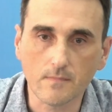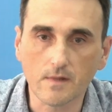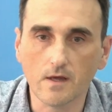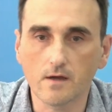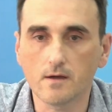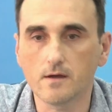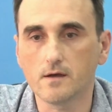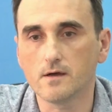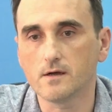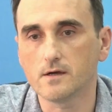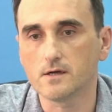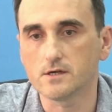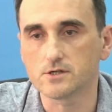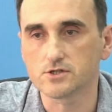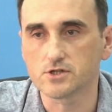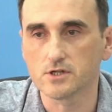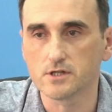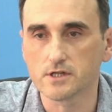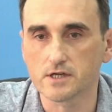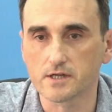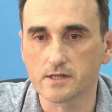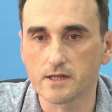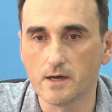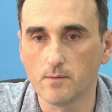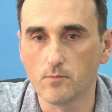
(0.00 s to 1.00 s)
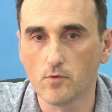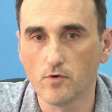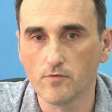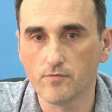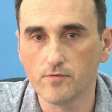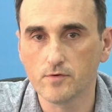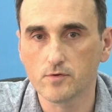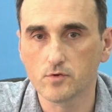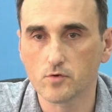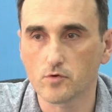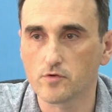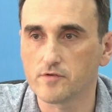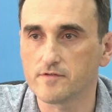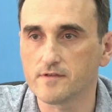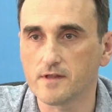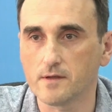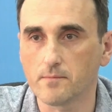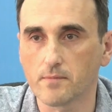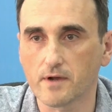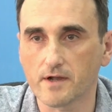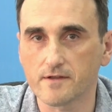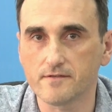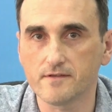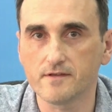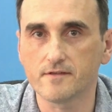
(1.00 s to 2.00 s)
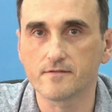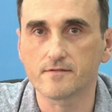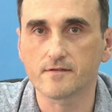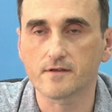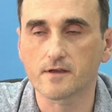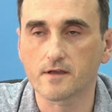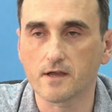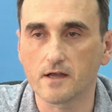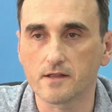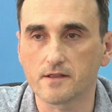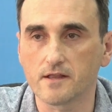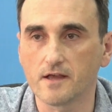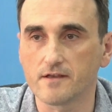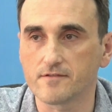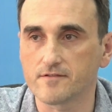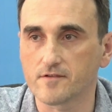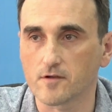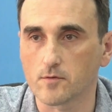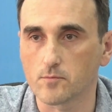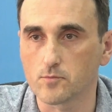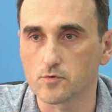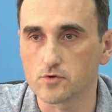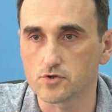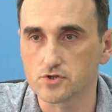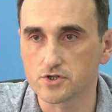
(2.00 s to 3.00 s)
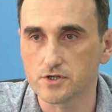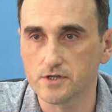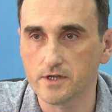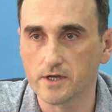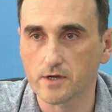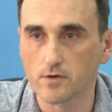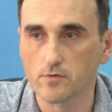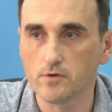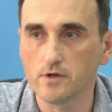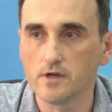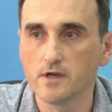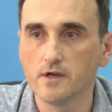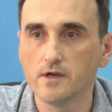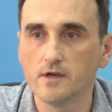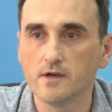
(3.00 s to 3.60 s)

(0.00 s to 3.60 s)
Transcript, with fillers: Э, жилых домов, то есть обратиться к кадастровому инженеру,